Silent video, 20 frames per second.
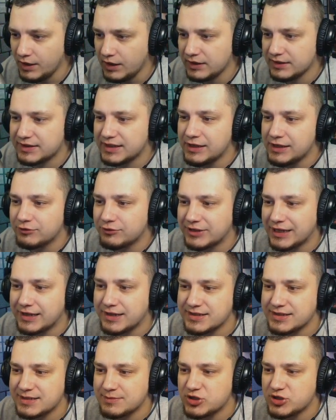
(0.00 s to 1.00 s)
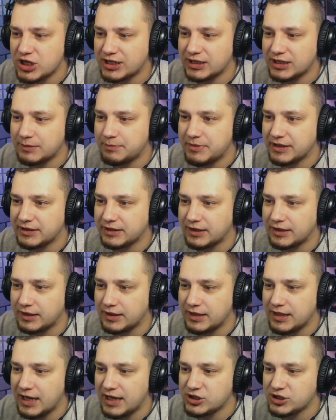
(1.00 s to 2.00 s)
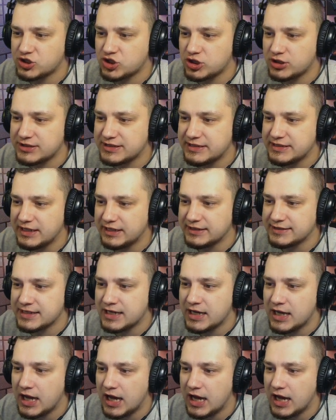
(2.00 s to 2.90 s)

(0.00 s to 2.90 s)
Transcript: три вот таких замечательных петок. И я решил сделать